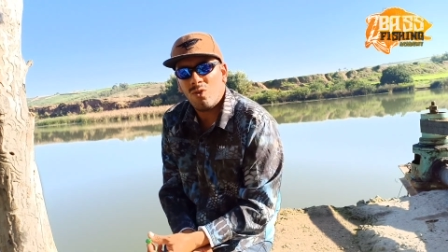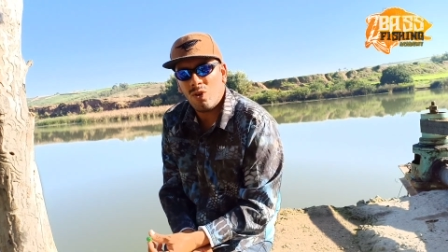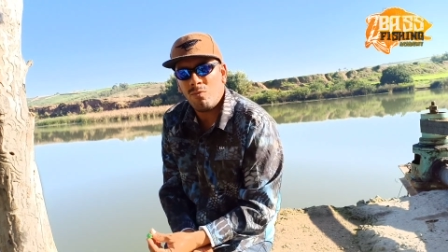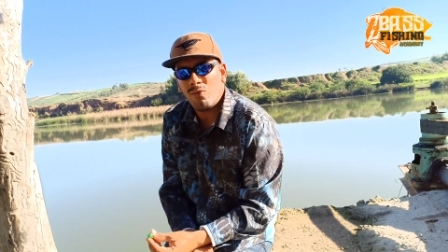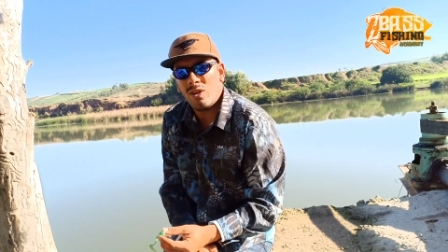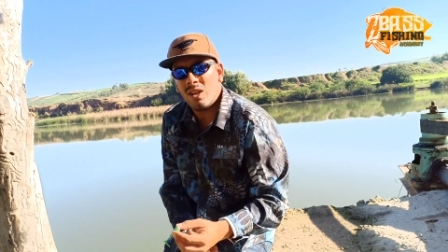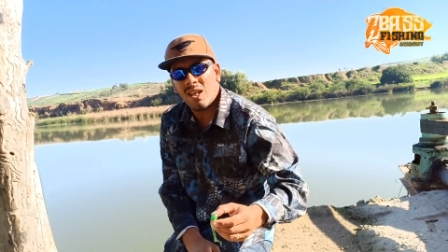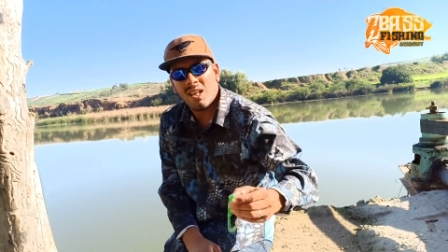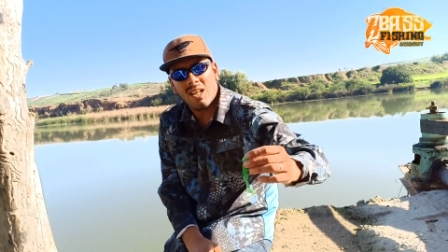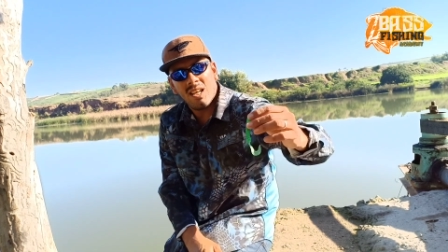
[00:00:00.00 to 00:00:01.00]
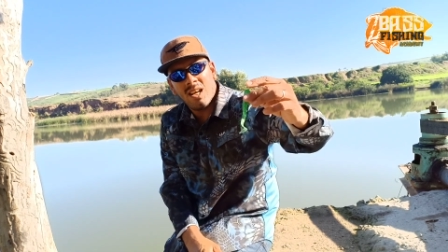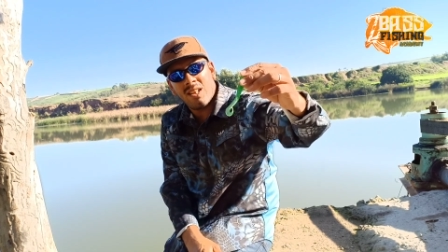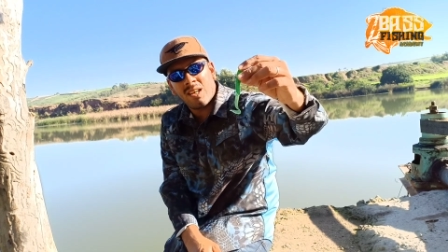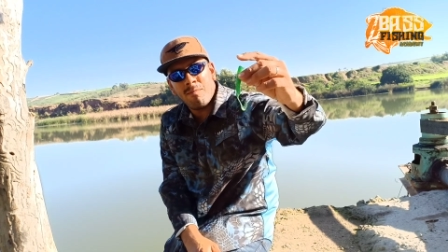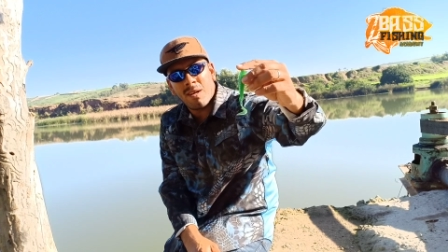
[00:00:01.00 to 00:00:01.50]
والحمد لله
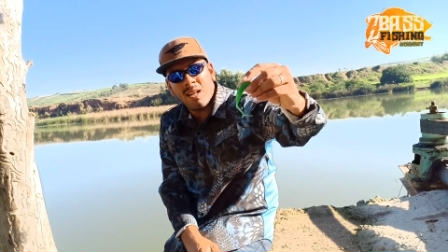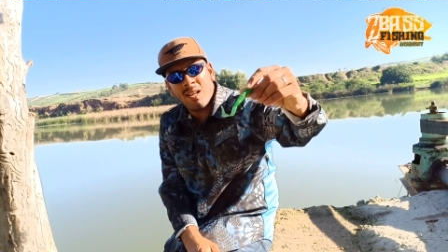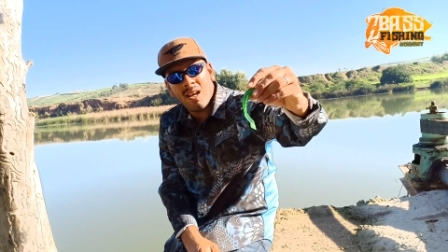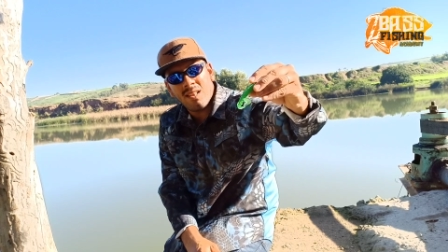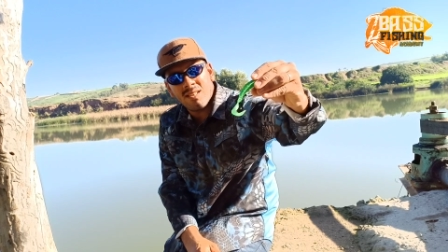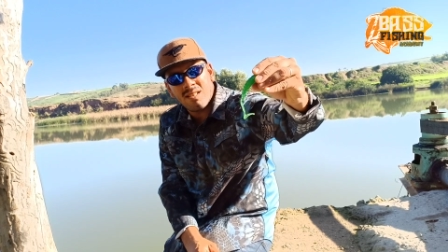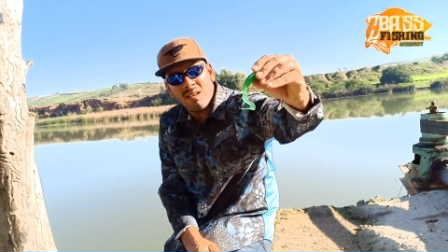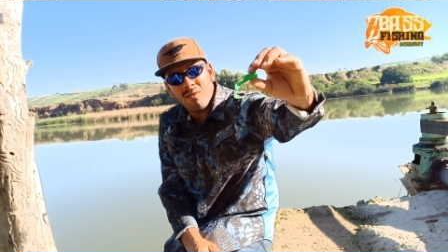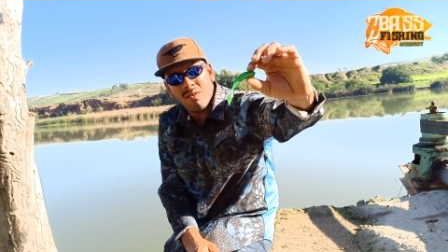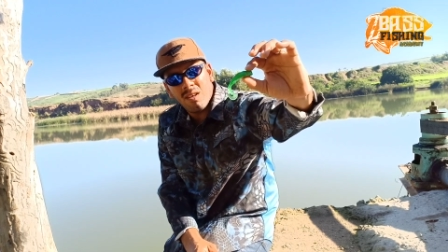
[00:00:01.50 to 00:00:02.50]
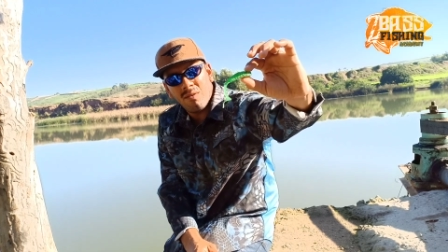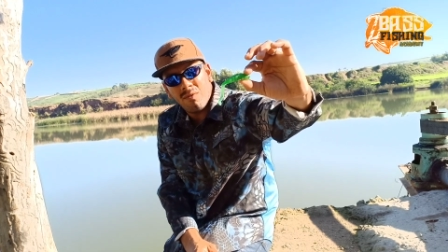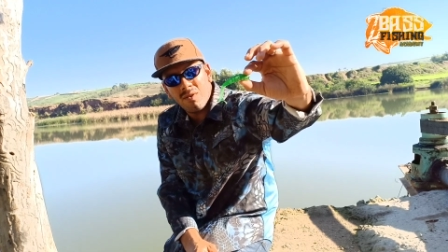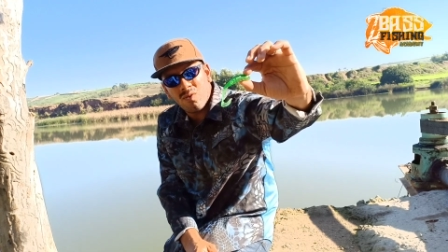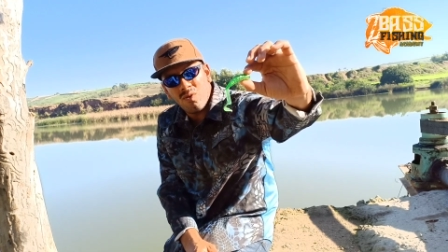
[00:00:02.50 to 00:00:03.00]
هذا كما قلنا هذا
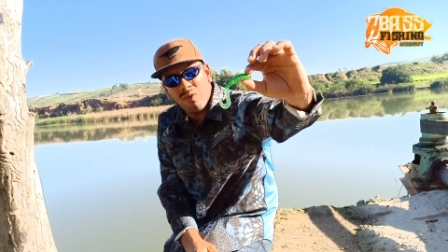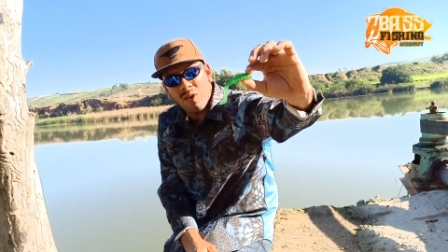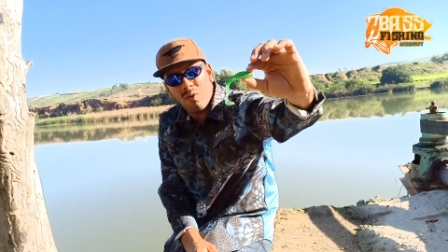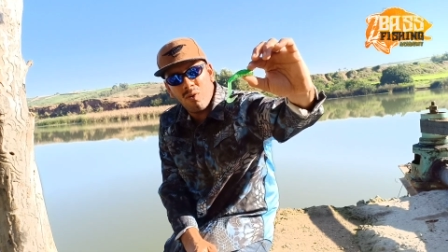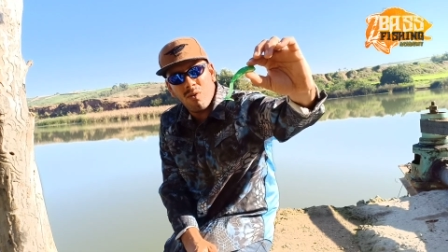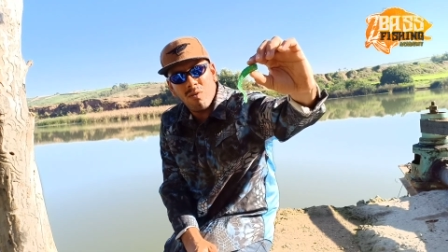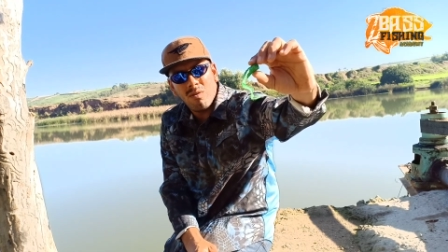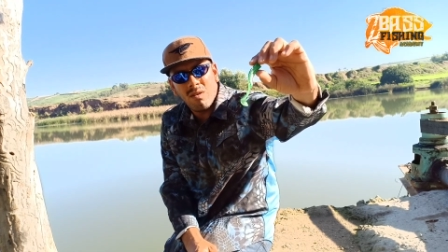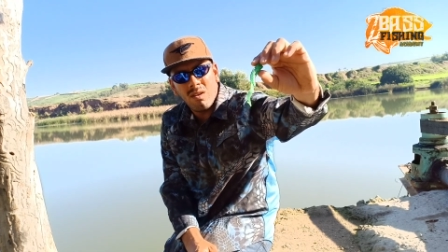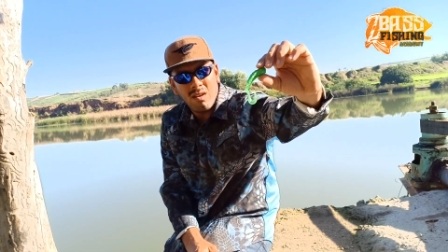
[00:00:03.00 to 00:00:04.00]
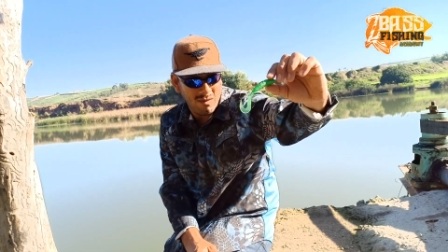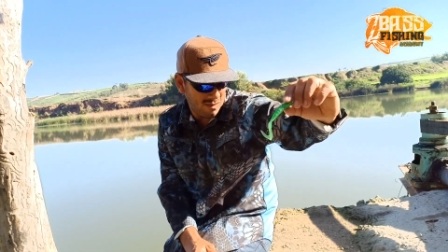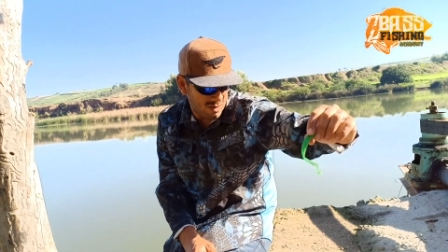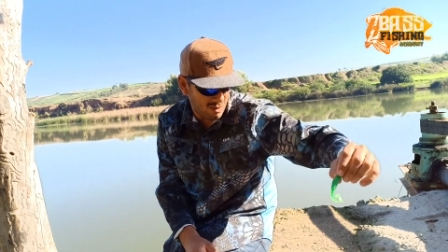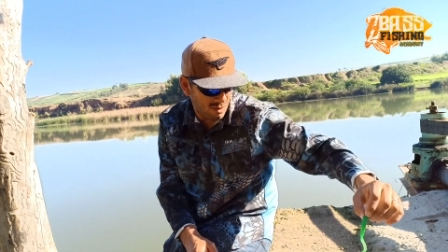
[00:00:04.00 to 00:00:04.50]
66 فيرغول
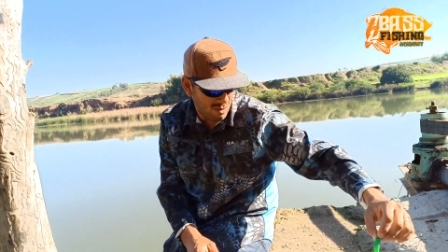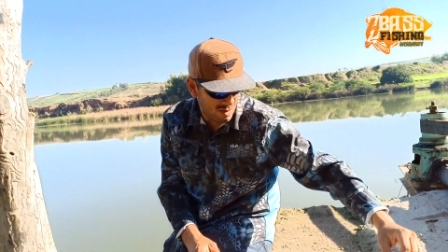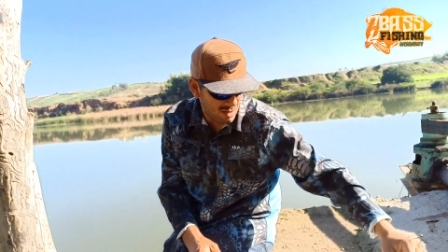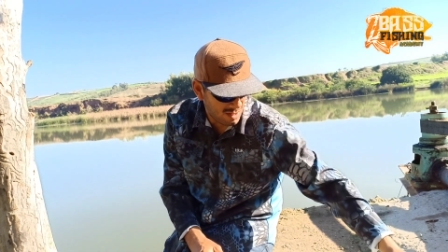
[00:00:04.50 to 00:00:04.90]
فيرغول